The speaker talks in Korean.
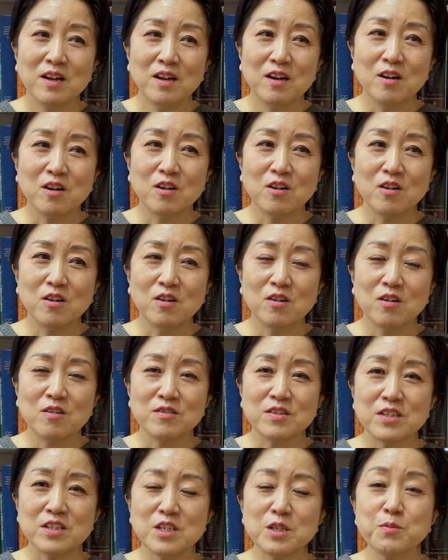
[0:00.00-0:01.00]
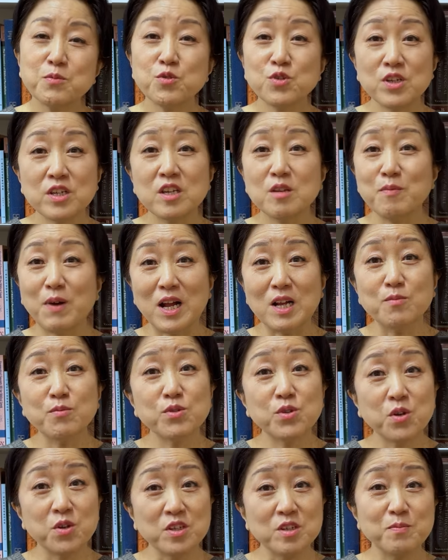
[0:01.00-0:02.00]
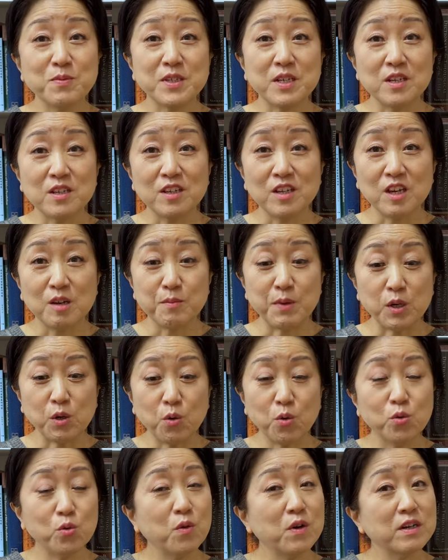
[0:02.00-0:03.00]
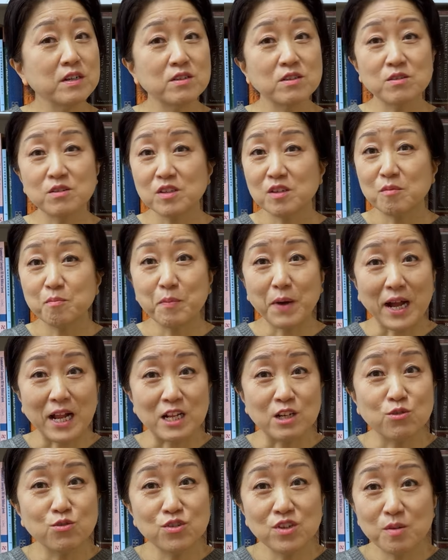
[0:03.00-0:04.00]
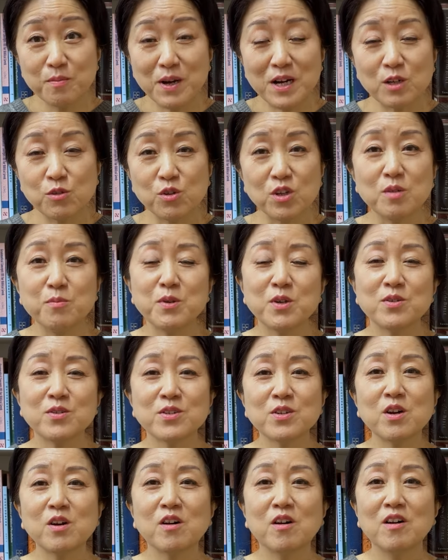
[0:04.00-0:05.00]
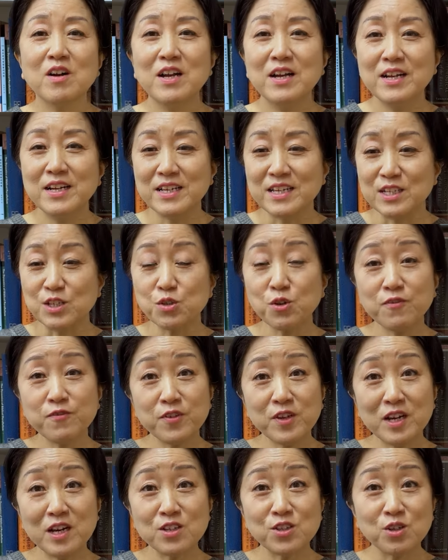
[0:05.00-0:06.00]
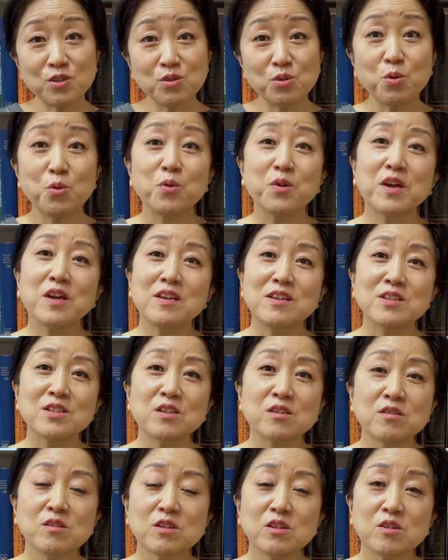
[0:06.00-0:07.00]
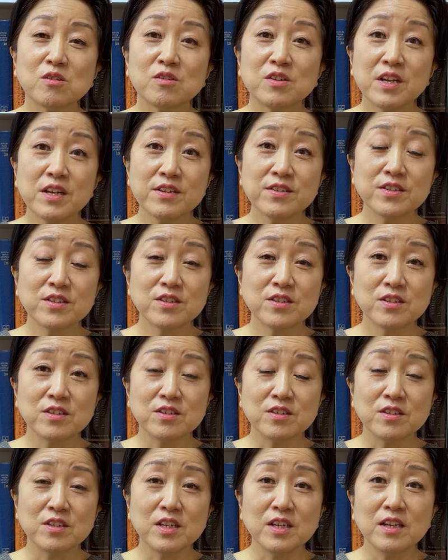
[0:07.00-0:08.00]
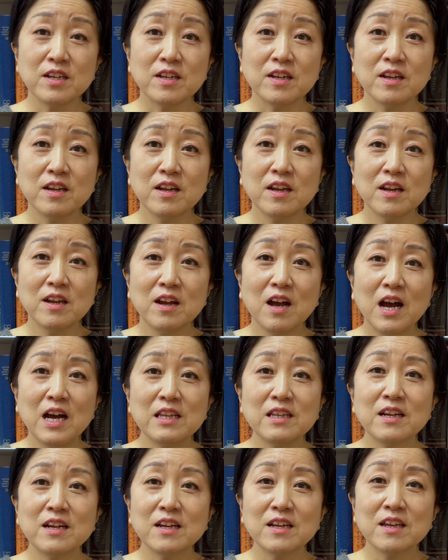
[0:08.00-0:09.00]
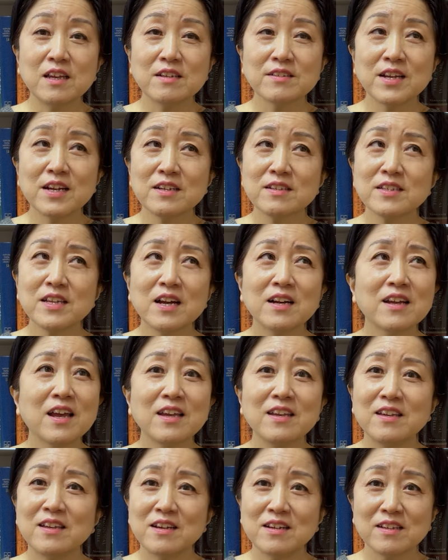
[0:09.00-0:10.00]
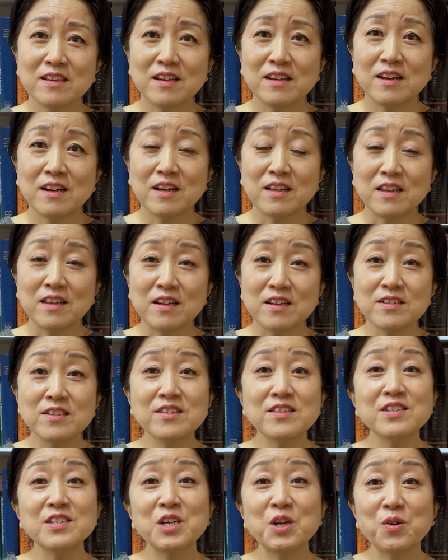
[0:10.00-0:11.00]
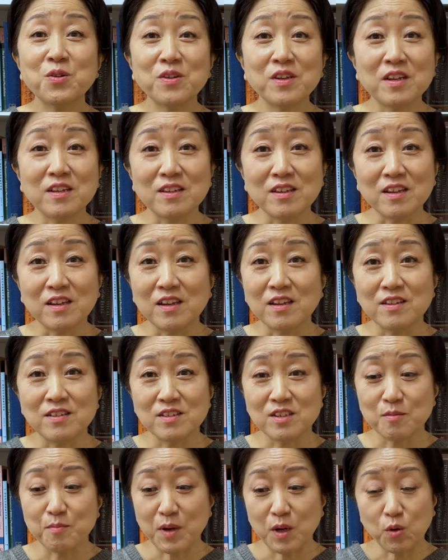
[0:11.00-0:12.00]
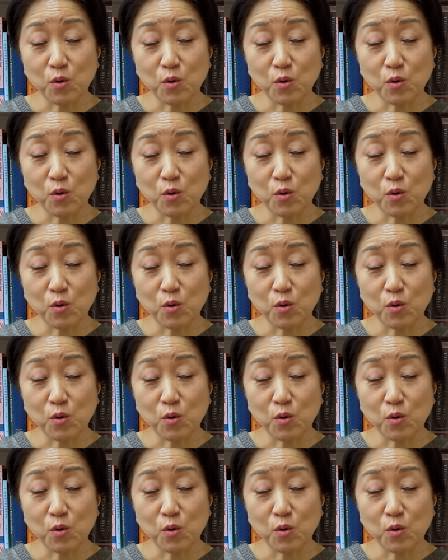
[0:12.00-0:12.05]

어, 이제 십구 세기 말부터 이십 세기에 막 고고학적인 발굴이 막 되면서 이 소피아 전통에 있었던 텍스트들이 하나의 상상의 이야기가 아니라 실제였다는 게 이제 막